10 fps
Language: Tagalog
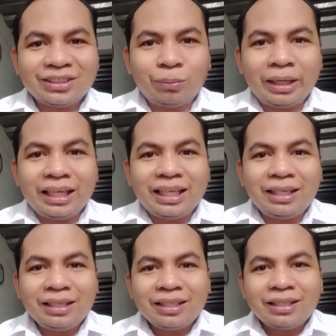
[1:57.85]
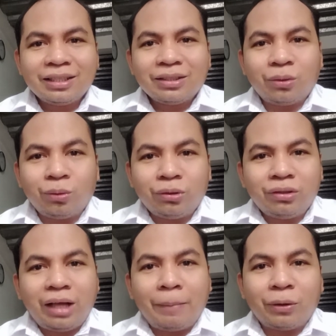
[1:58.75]
Kung may
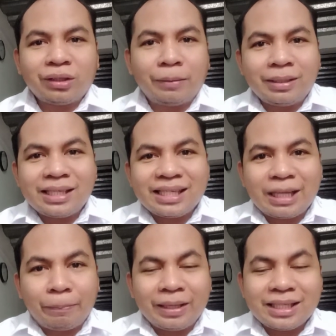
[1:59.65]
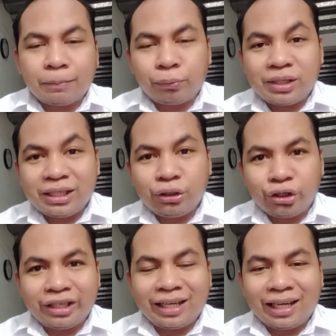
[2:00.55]
kung about naman sa step-by-step -step
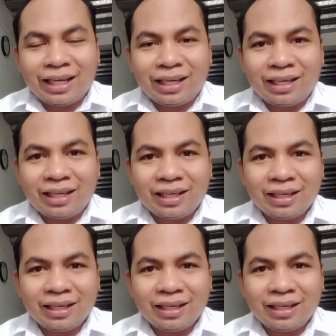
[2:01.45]
procedure ng